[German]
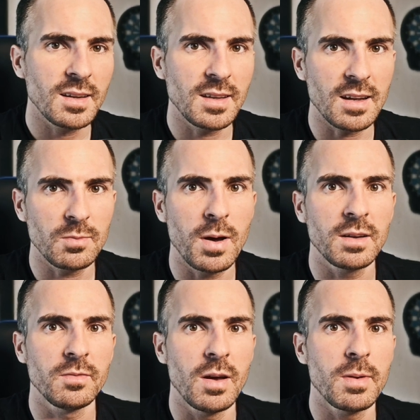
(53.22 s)
dass
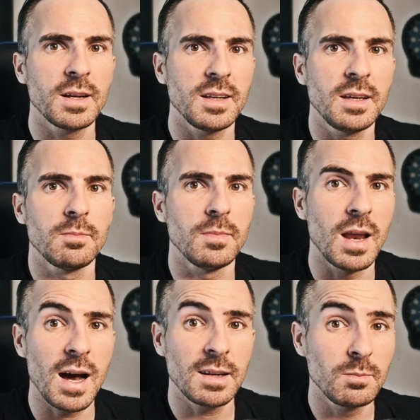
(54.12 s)
man, wenn man eben
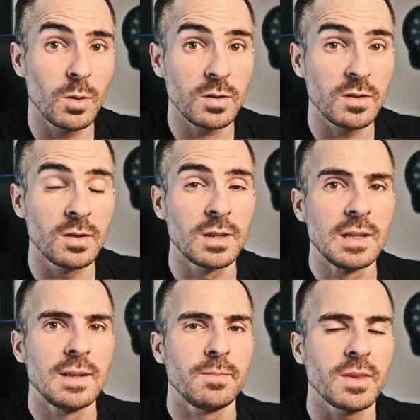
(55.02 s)
laden möchte,
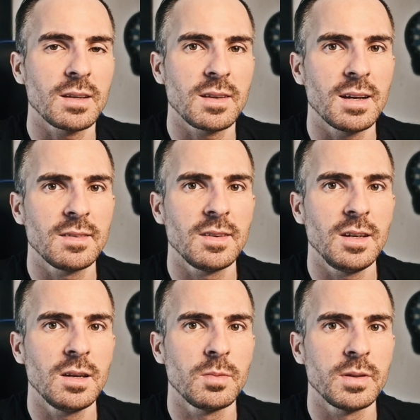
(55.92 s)
das Ganze
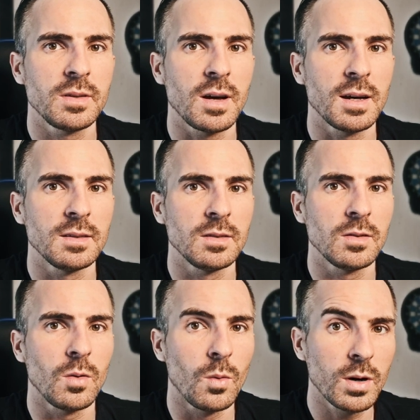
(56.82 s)
eben
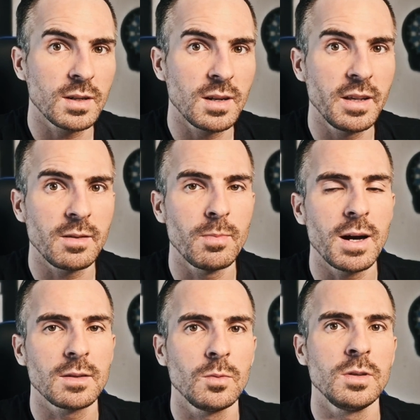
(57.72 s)
dann ordentlich
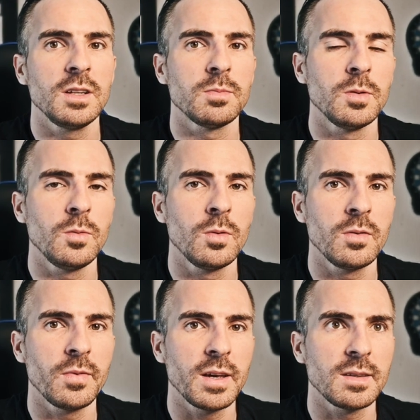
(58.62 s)
macht und nicht mit
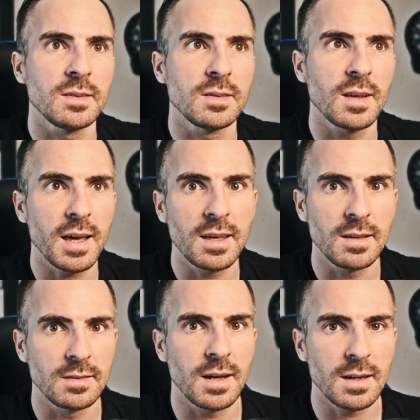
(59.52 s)
irgendwelchen
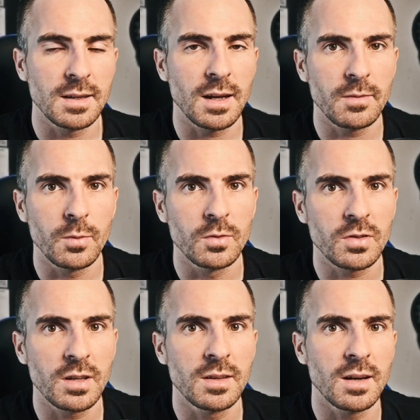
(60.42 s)
dreckigen Sachen in
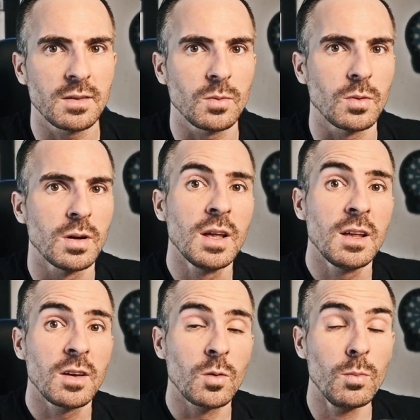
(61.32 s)
Anführungsstrichen, also
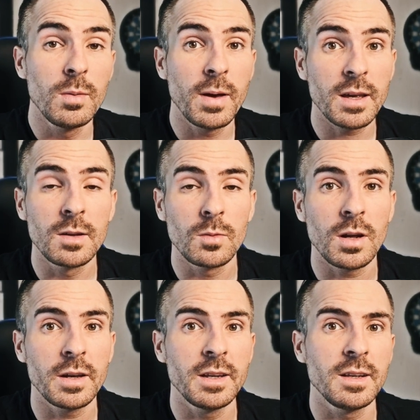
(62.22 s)
Gummibärchen
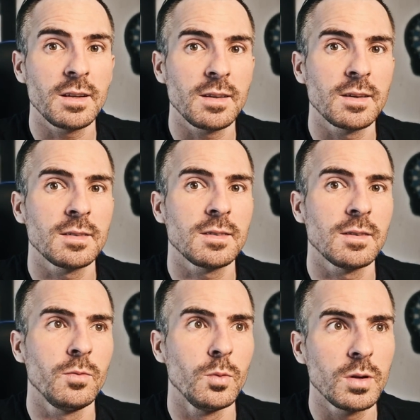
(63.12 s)
oder ähnliches,
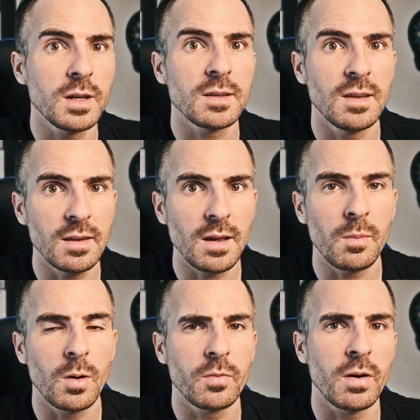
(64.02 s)
würde ich deshalb auch